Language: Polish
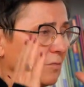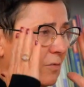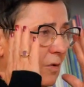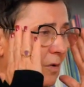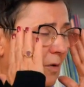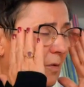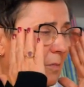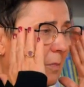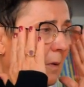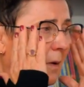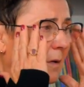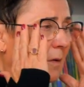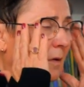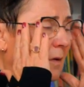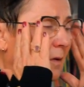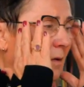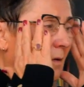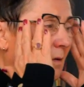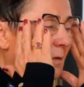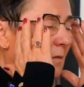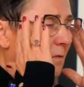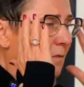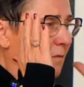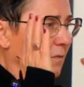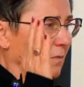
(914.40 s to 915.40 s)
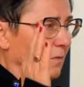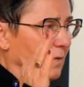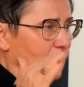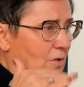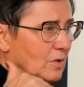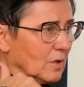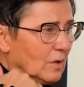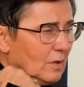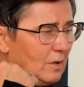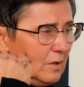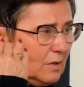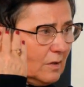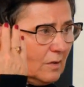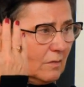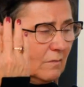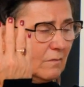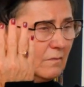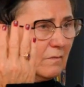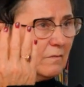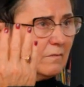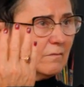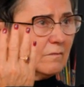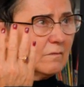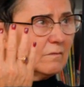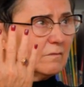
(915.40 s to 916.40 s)
moje panie, e, jeżeli
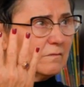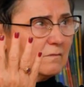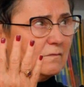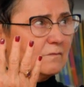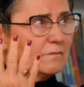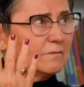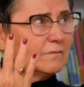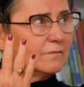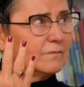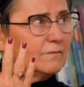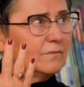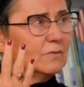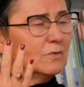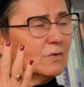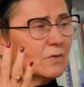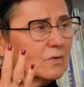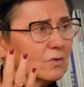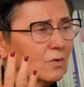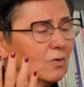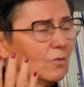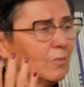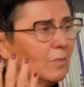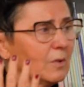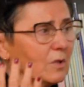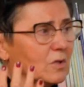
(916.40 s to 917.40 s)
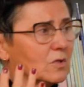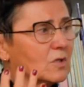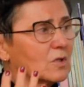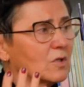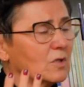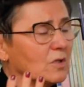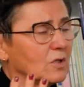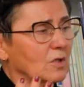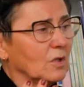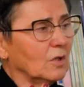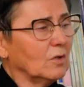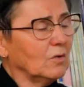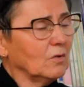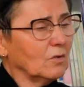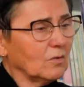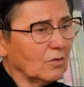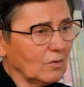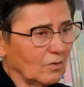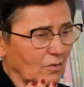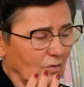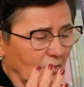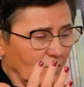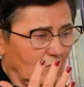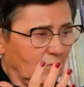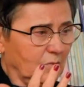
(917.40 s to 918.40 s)
mm, w lustro patrzycie, no
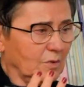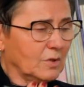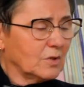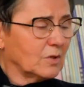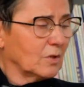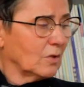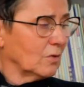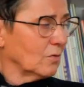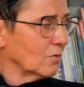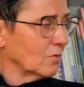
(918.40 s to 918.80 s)
to odbicie